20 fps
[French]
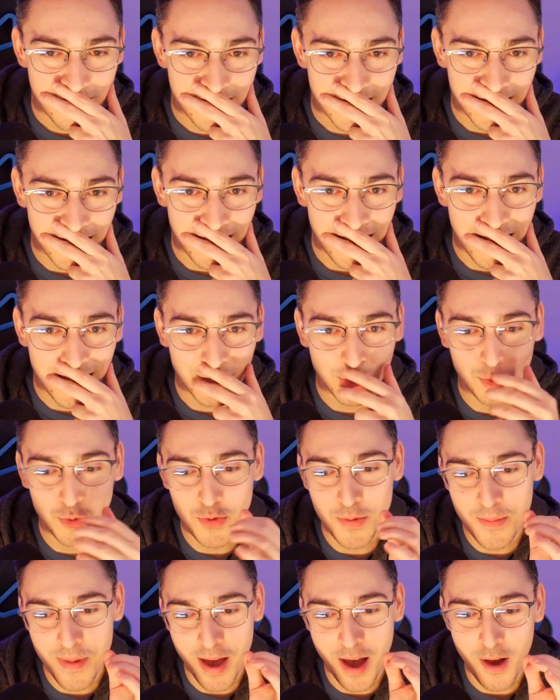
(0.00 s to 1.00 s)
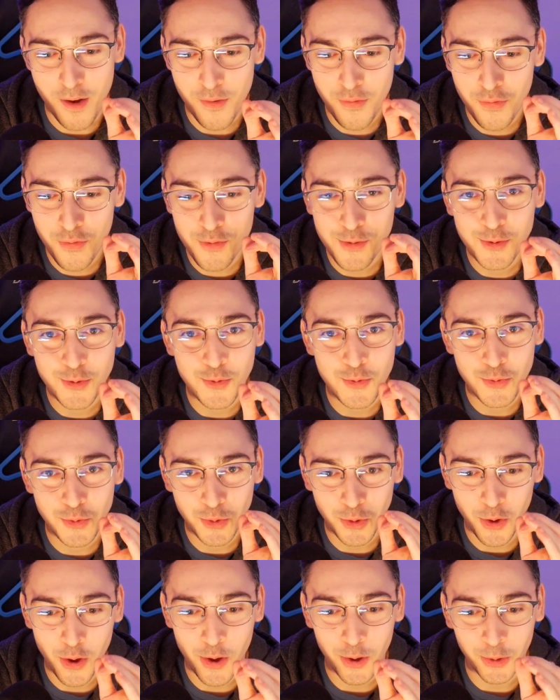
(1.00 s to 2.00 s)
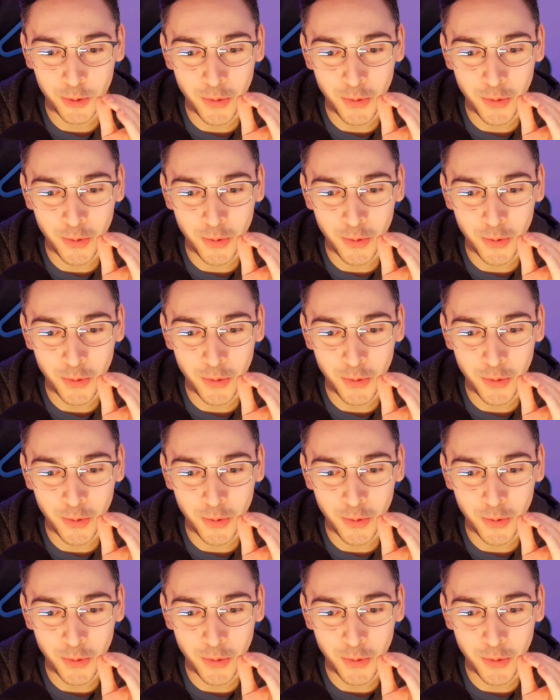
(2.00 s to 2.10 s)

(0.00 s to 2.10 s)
Là, je lui mets un full counter